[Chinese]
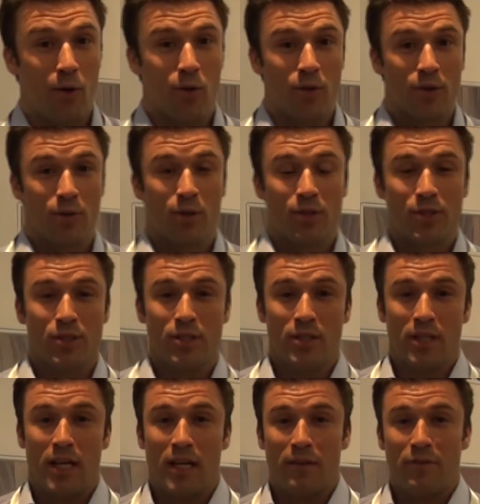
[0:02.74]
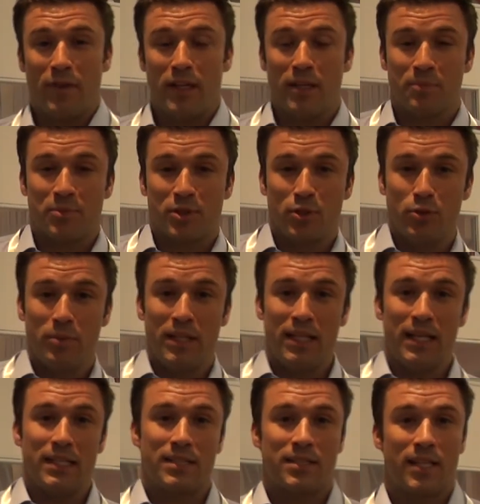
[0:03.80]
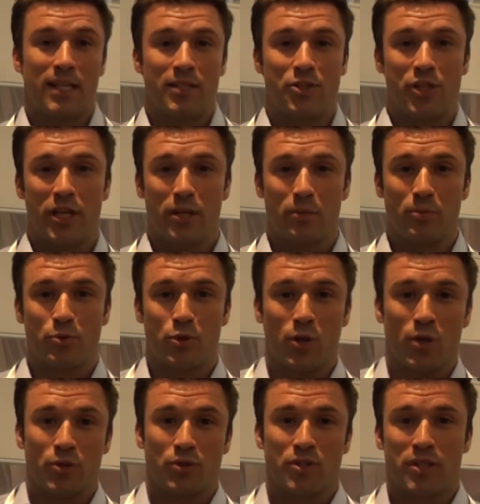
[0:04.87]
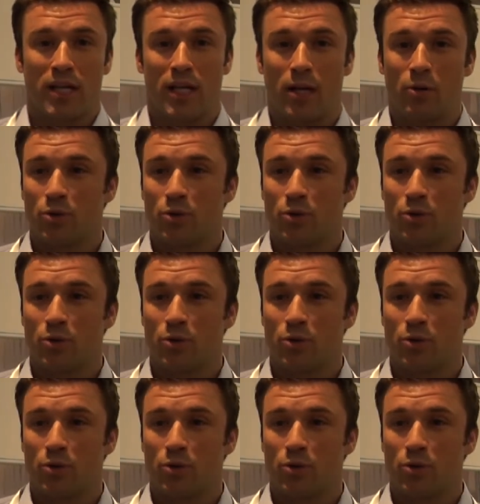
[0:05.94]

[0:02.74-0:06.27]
我我是 Philips Lumileds Jacob Trost 啊，